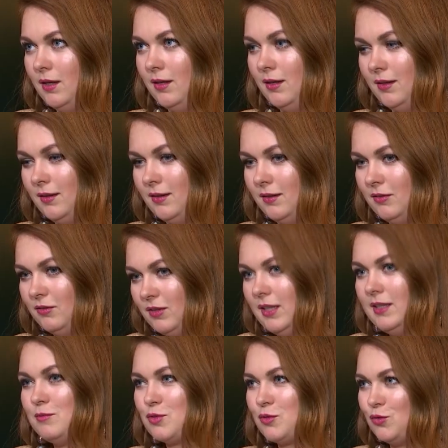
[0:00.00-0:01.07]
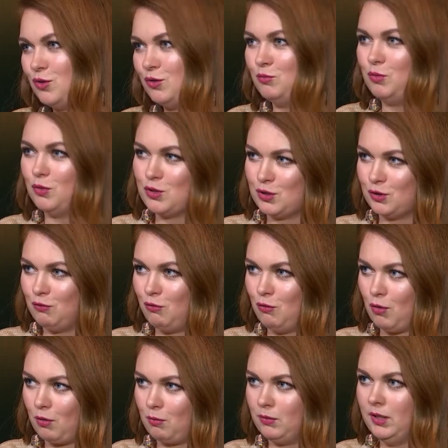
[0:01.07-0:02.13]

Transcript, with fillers: а, в данном случае больше форм.